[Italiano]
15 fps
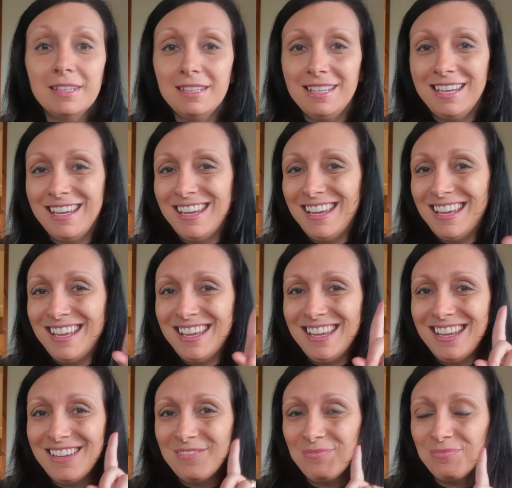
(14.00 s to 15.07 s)

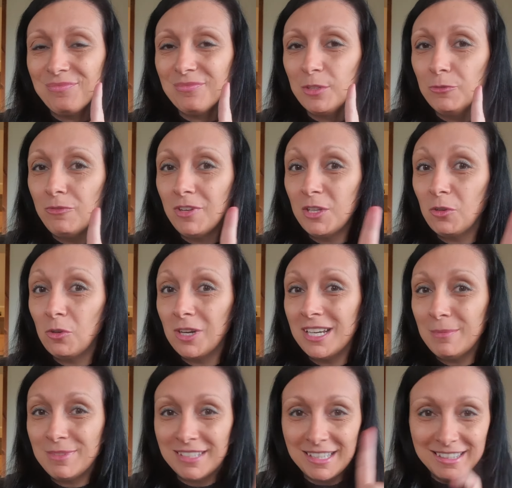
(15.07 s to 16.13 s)
che non vedo l'ora
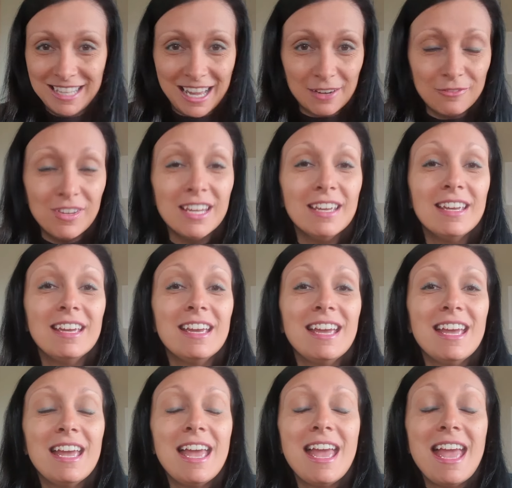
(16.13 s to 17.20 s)
di presentarvi,
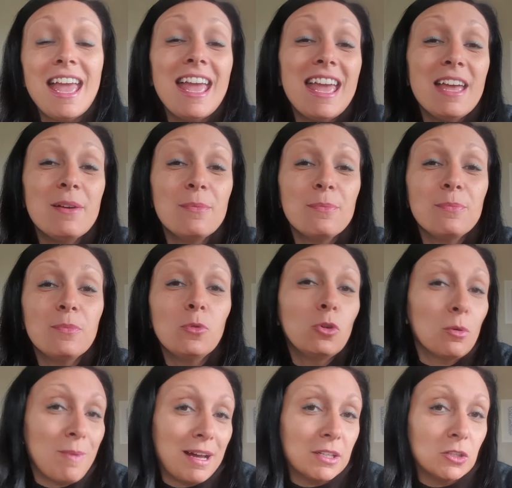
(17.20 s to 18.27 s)
e un
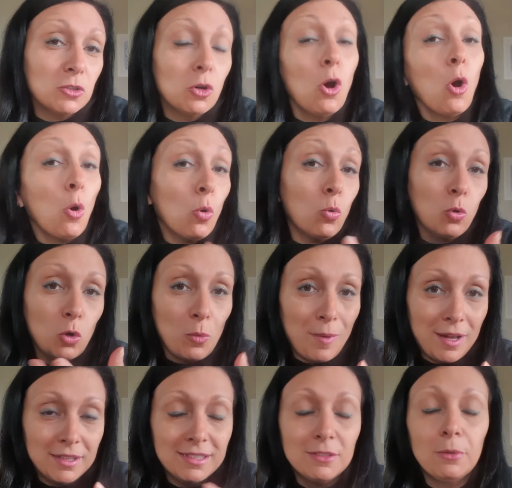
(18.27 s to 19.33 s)
romanzo o oh, un
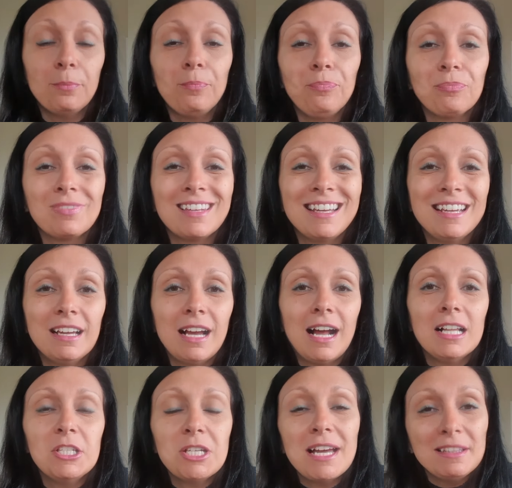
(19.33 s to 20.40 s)
romanzo.
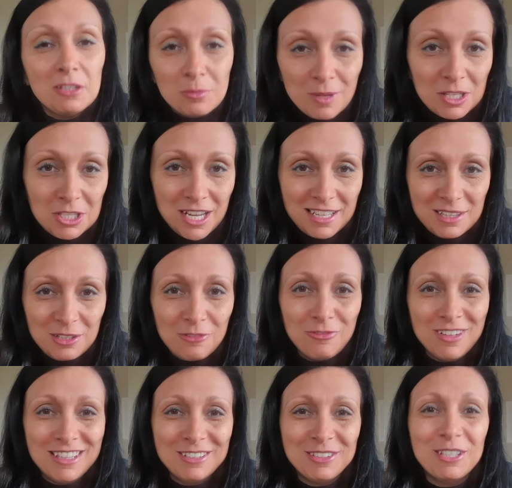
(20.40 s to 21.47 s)
Al 100% ho
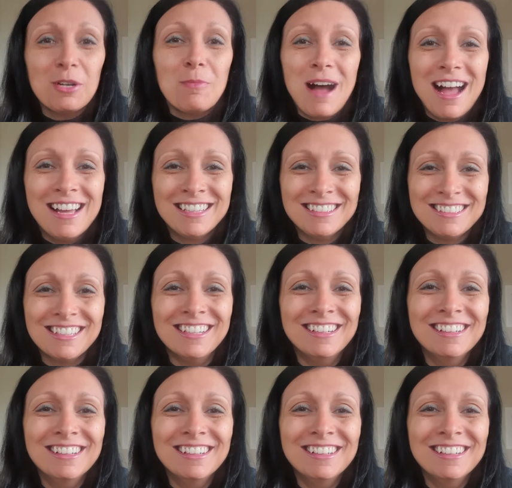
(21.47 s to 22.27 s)
vinto il romanzo.